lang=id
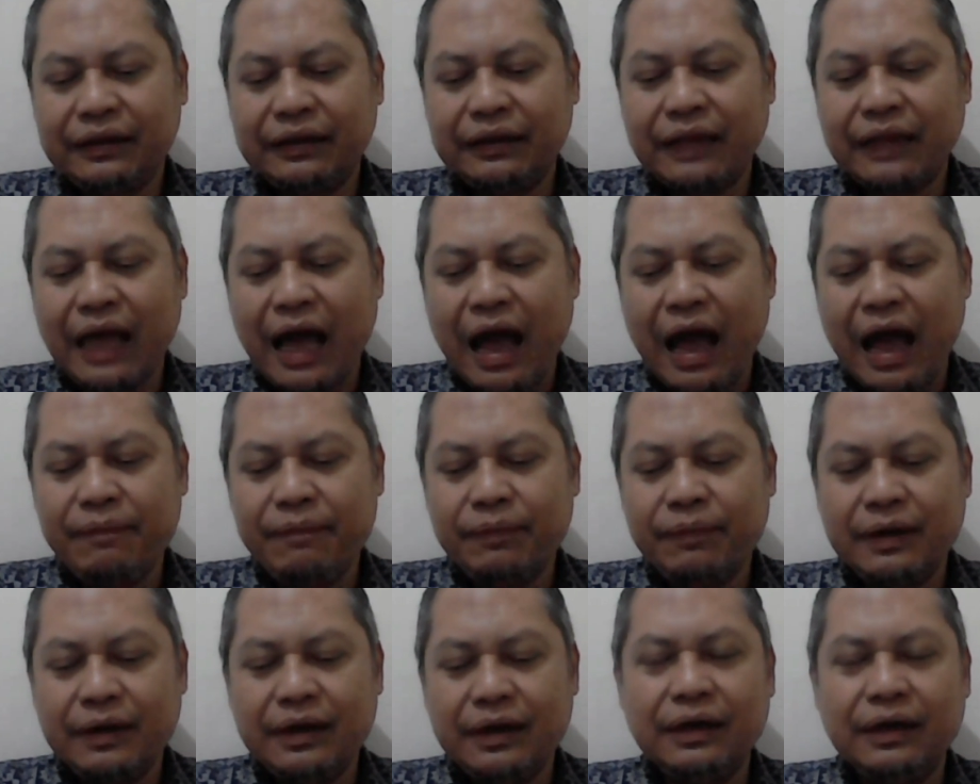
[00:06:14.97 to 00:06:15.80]

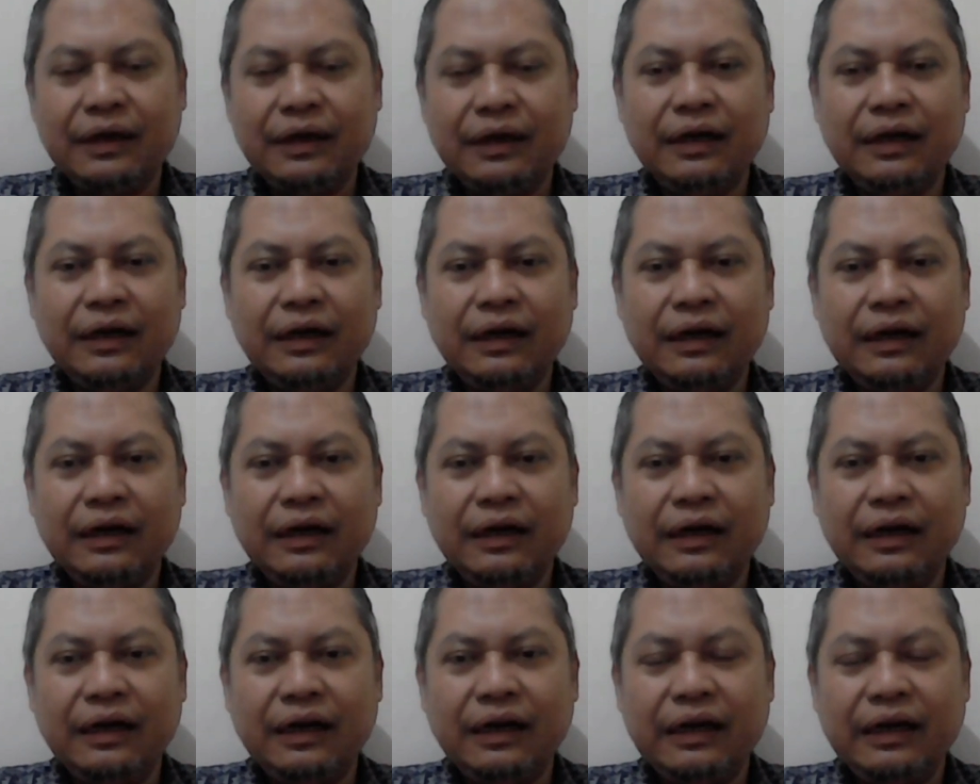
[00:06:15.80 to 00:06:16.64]
tahap ke
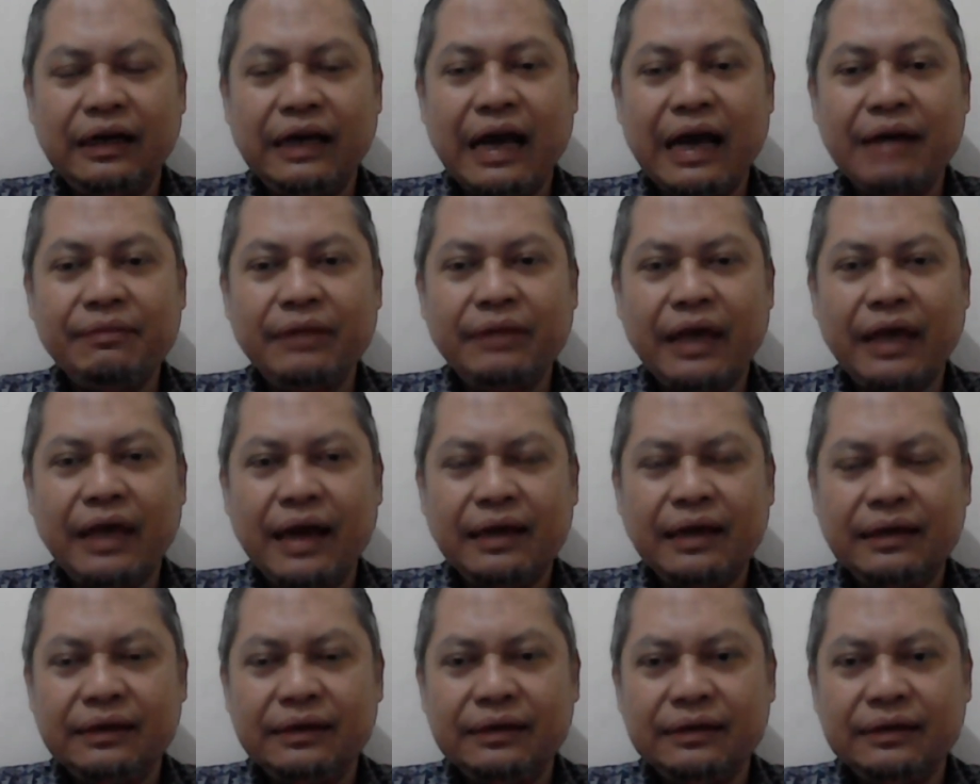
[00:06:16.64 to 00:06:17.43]
enam ya